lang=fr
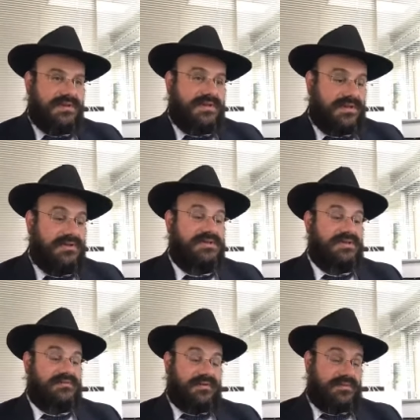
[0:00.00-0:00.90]
D'ailleurs, on
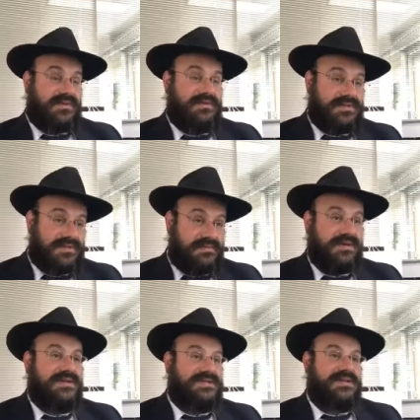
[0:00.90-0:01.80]
va bientôt célébrer les
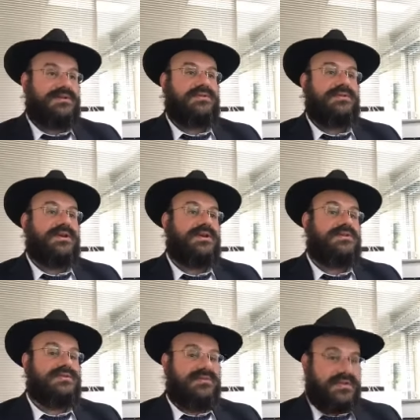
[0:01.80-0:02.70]
50 ans de la
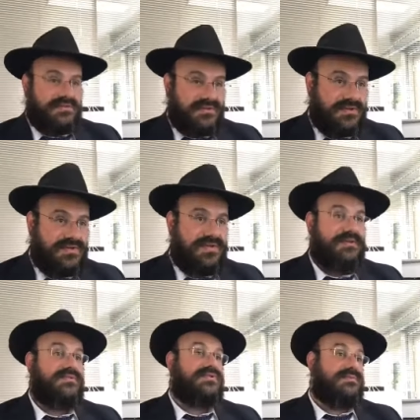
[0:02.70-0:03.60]
réunification de Jérusalem,
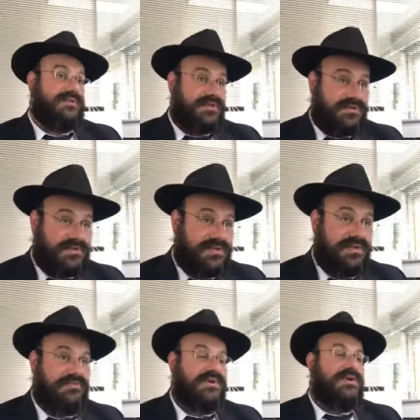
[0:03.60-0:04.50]
le jubilé de Jérusalem,
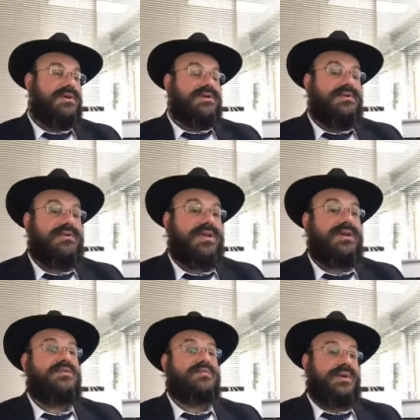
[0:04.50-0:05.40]
quand on a
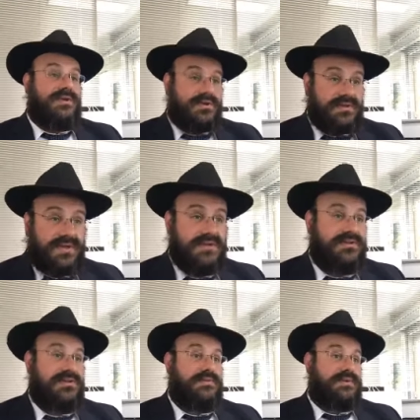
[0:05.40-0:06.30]
récupéré le Kotel, quand on a
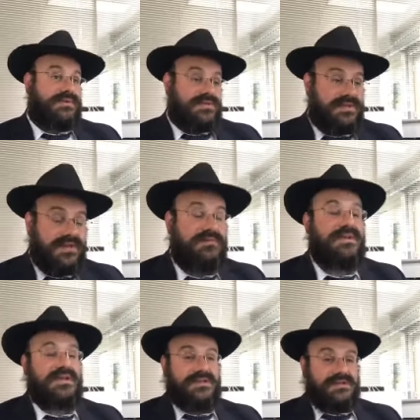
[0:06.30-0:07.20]
récupéré Jérusalem, la guerre
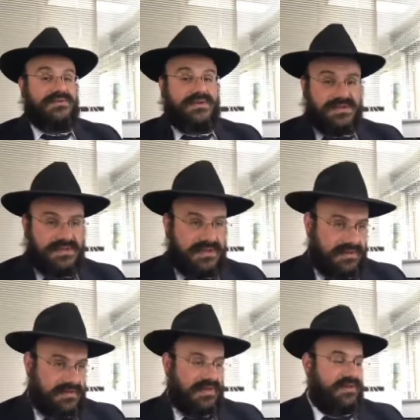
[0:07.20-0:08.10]
des séjours, etc.
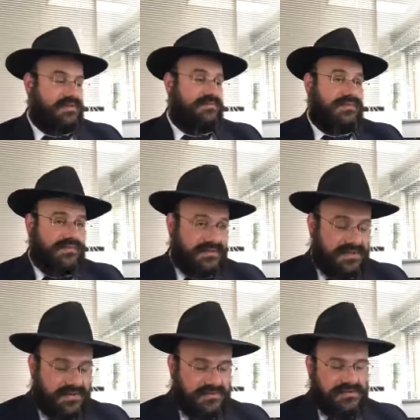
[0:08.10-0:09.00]
C'est la raison pour on fait
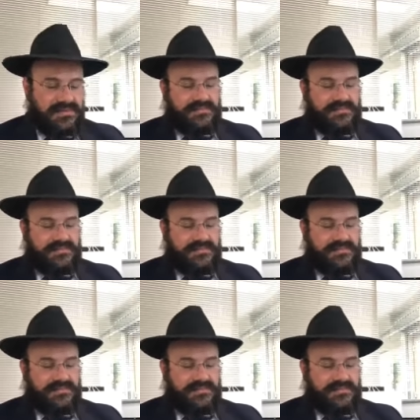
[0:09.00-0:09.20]
50 aussi.